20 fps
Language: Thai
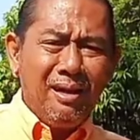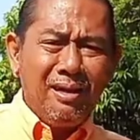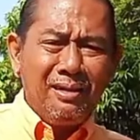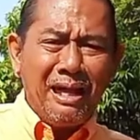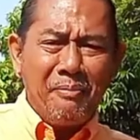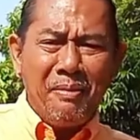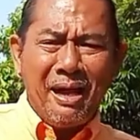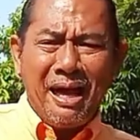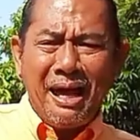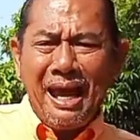
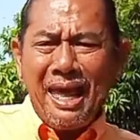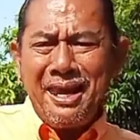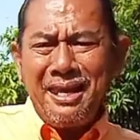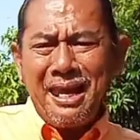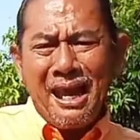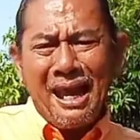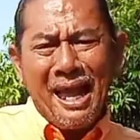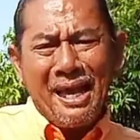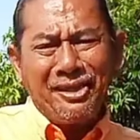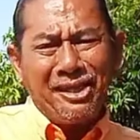ท่านมาเล่น
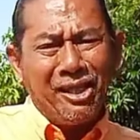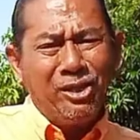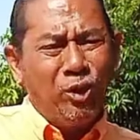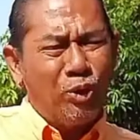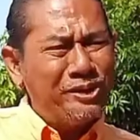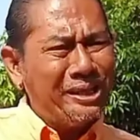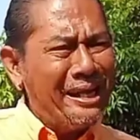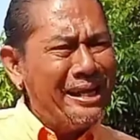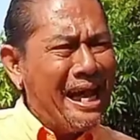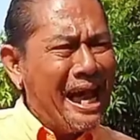อะไรสนุ
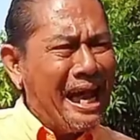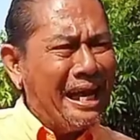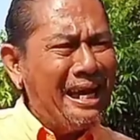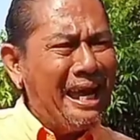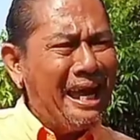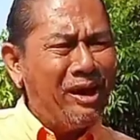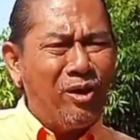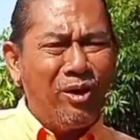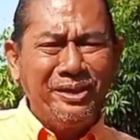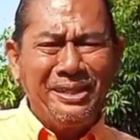กสนานอะ
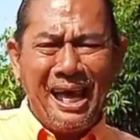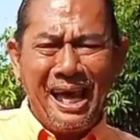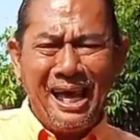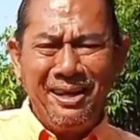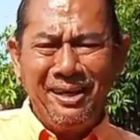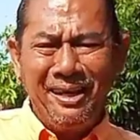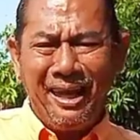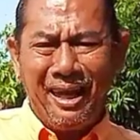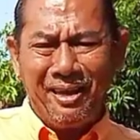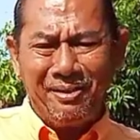ไรของท่าน
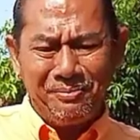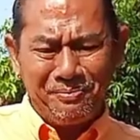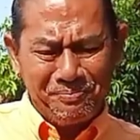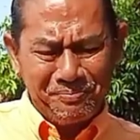เนี่ย